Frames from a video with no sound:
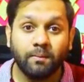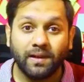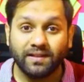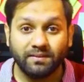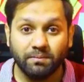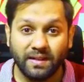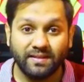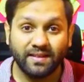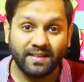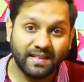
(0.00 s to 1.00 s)
प्लस
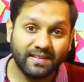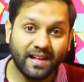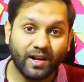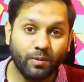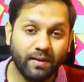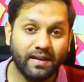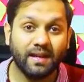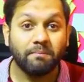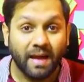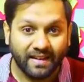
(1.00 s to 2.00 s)
बीस से तीस लाख रुपये की
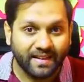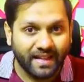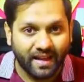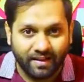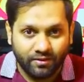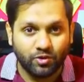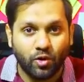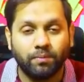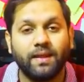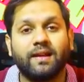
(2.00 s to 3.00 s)
एक मेहनत है
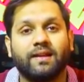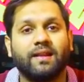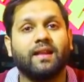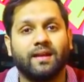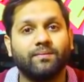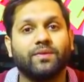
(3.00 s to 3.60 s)
जो आपने करनी है